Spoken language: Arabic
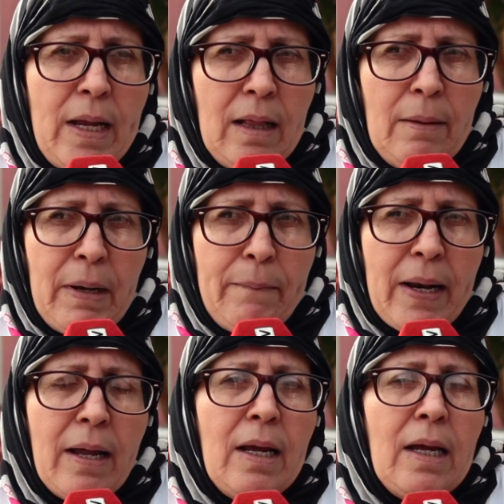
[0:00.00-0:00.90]
هذا
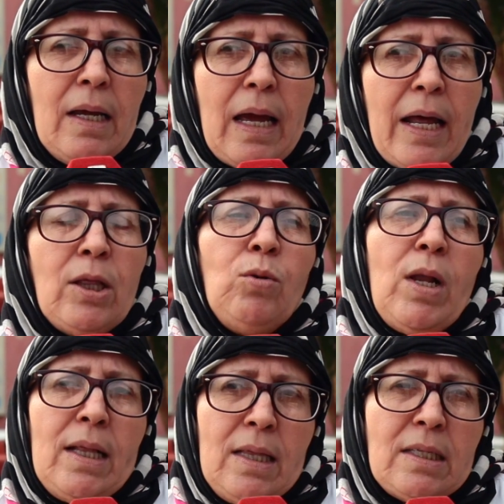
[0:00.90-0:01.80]
المنبر يقادوا
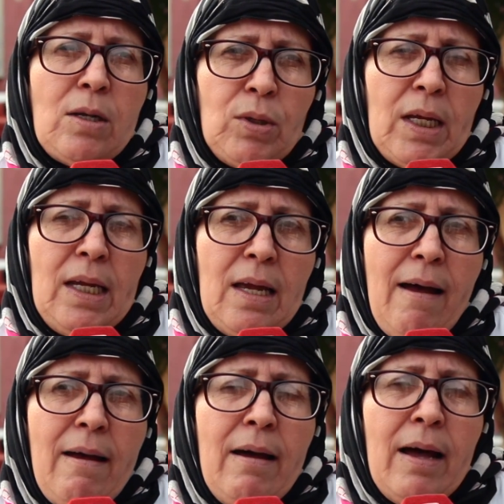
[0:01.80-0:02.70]
لهاد الناس الوضعيه